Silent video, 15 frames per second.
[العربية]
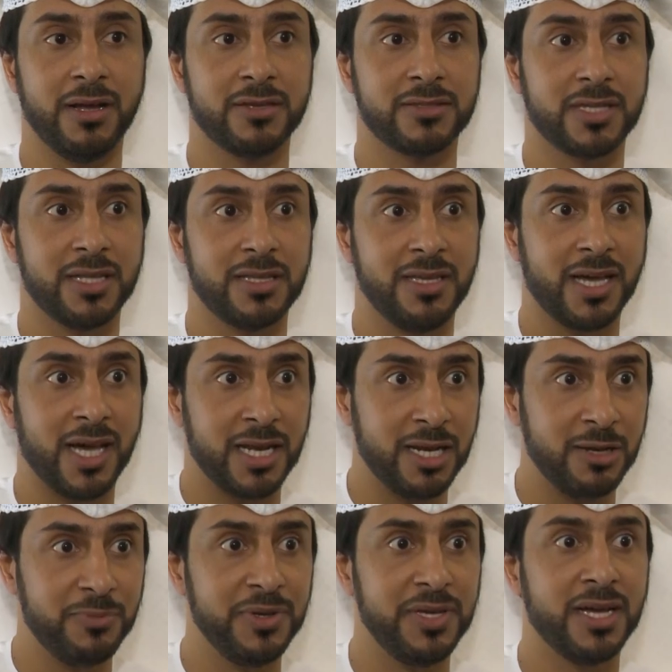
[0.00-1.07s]
صديقة
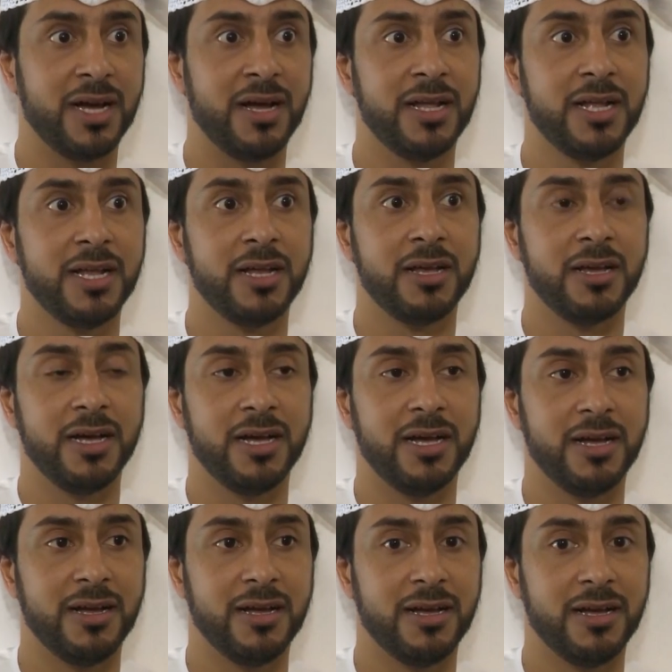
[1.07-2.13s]
للبيئة
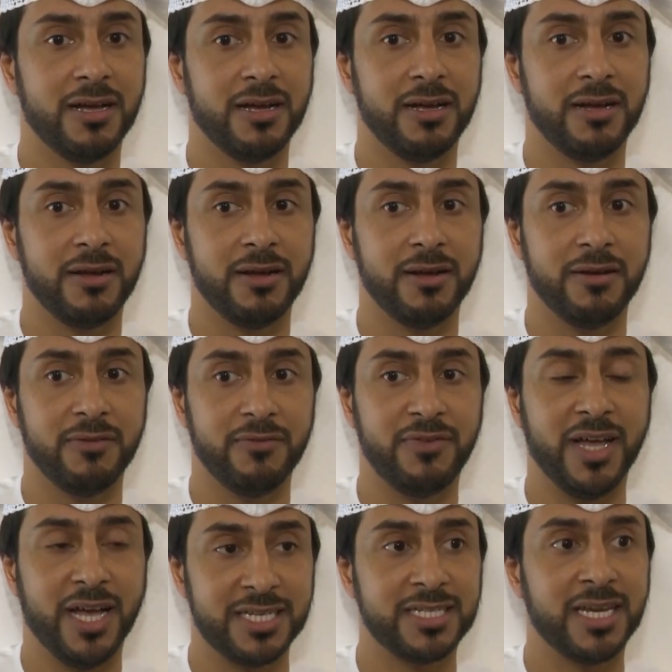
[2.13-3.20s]
آه،
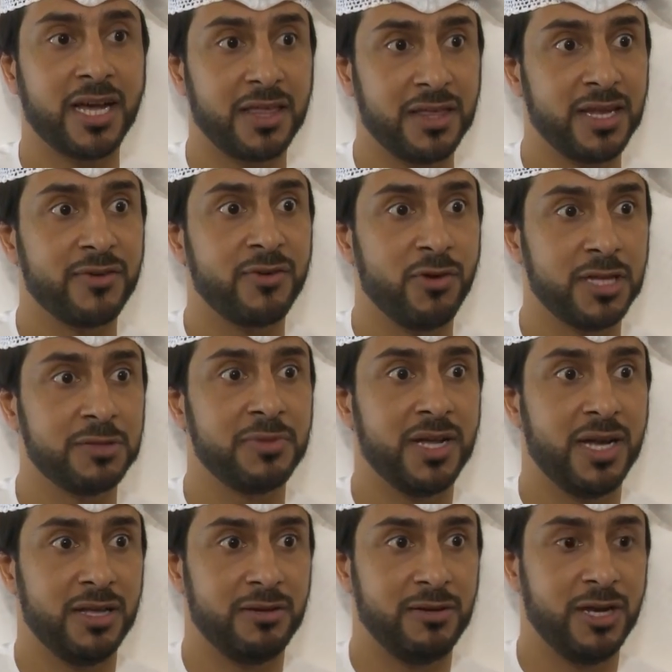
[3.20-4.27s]
في أشياء كثيرة فوائد
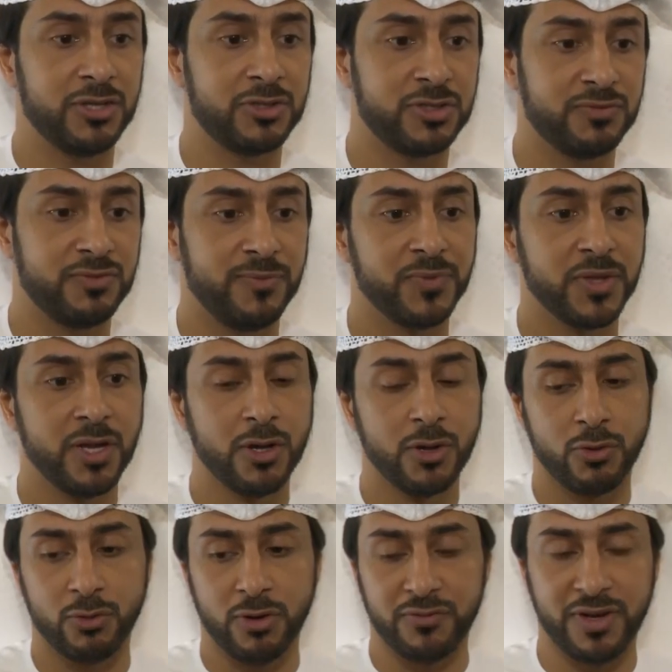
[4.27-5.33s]
منها أنها السفن
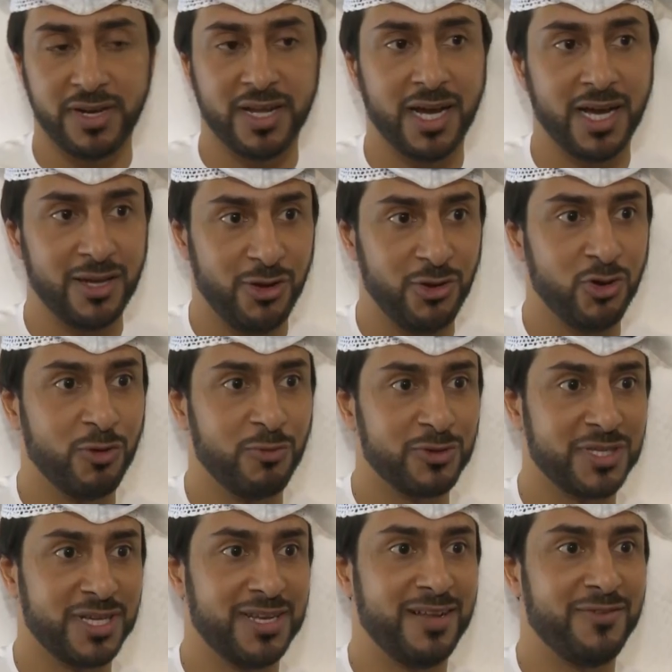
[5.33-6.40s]
وفي النهاية اليوم
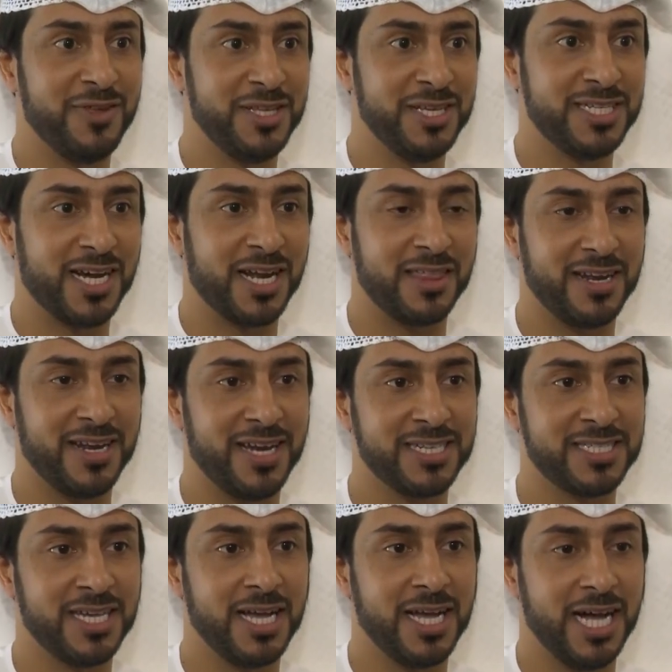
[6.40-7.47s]
وصلنا في شهر
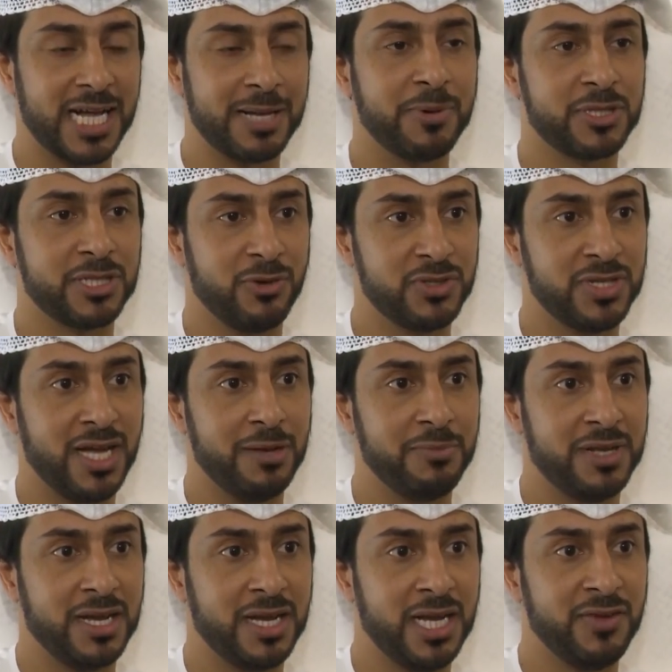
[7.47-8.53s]
12 أكبر توسعة
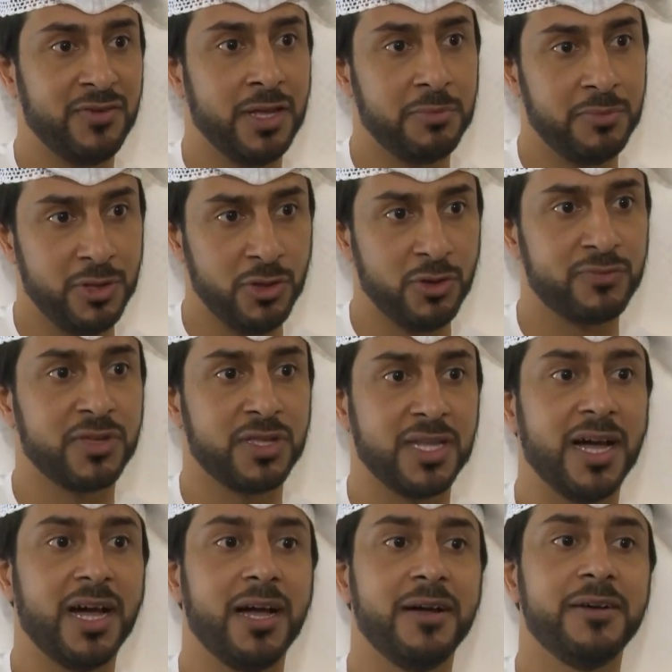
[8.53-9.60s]
لميناء خليفية منذ
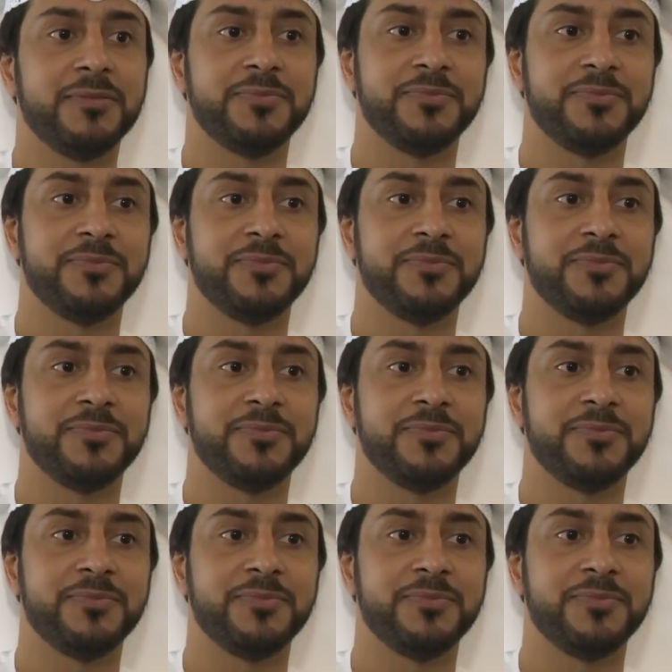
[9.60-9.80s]
افتتاحها